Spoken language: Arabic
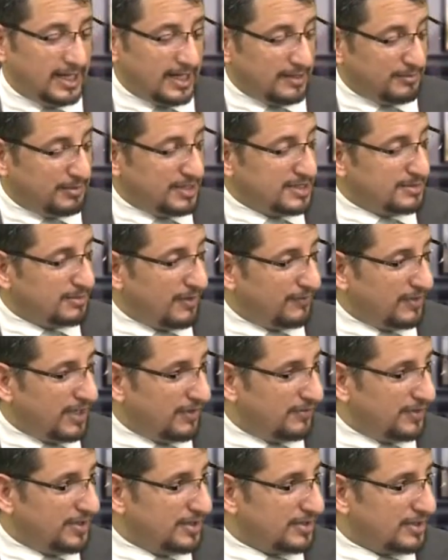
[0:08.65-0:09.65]
لكن بالنسبه في
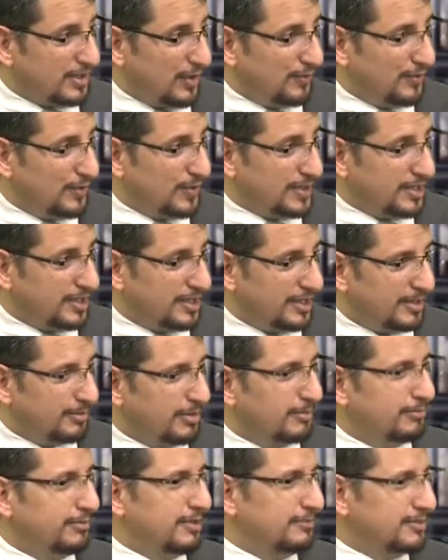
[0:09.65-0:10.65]
افريقيا وفي الوطن
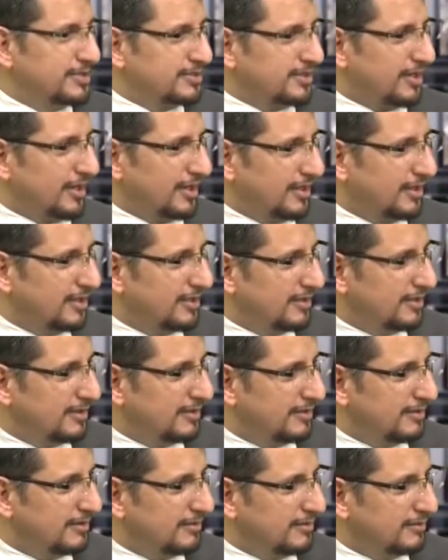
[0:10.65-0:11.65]
العربي بالمسطره
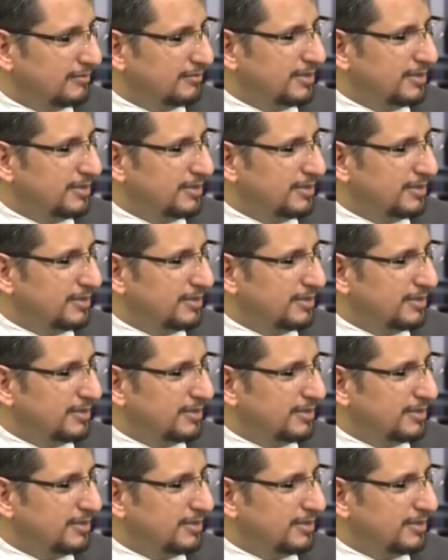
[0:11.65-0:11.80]
بالضبط